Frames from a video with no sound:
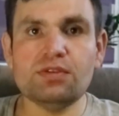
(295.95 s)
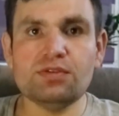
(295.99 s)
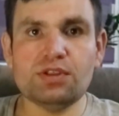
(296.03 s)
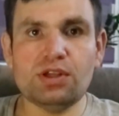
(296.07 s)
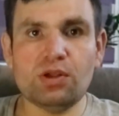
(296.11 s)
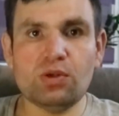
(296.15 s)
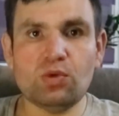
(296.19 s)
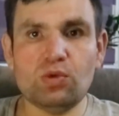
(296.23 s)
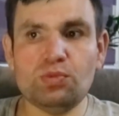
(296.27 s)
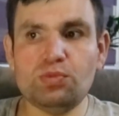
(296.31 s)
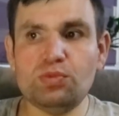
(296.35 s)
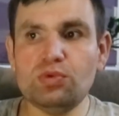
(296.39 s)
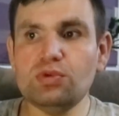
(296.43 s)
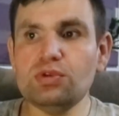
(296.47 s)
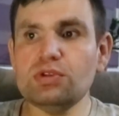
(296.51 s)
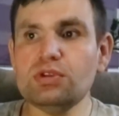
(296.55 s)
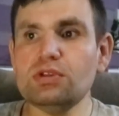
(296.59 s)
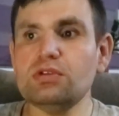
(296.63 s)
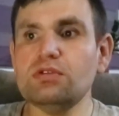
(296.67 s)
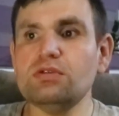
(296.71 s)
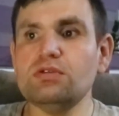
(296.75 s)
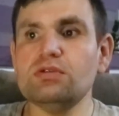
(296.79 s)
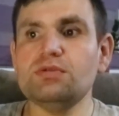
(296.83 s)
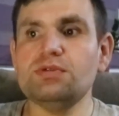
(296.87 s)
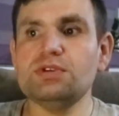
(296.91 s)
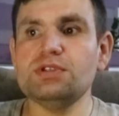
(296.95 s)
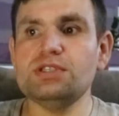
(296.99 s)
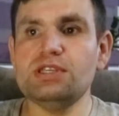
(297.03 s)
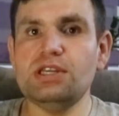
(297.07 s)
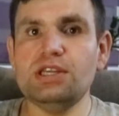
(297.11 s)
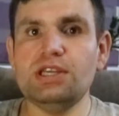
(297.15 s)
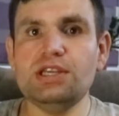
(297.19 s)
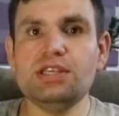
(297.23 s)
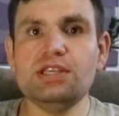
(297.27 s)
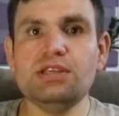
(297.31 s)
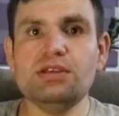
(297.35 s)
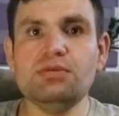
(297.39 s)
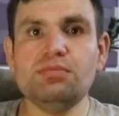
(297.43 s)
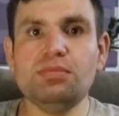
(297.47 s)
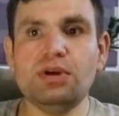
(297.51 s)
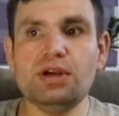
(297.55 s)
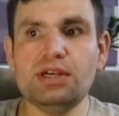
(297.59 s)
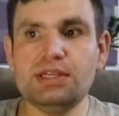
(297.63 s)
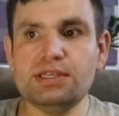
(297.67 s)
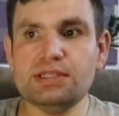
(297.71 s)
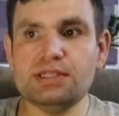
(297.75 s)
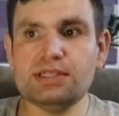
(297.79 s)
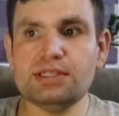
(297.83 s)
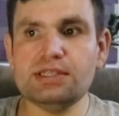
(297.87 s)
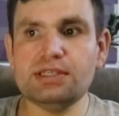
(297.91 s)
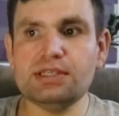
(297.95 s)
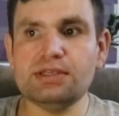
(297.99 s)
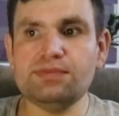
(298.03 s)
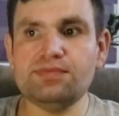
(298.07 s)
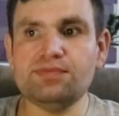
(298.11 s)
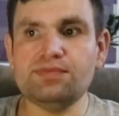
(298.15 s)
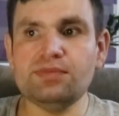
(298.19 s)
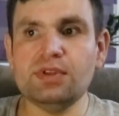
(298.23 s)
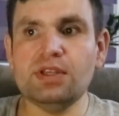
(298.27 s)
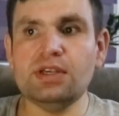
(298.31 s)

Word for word: Второй пункт – выделение полиции.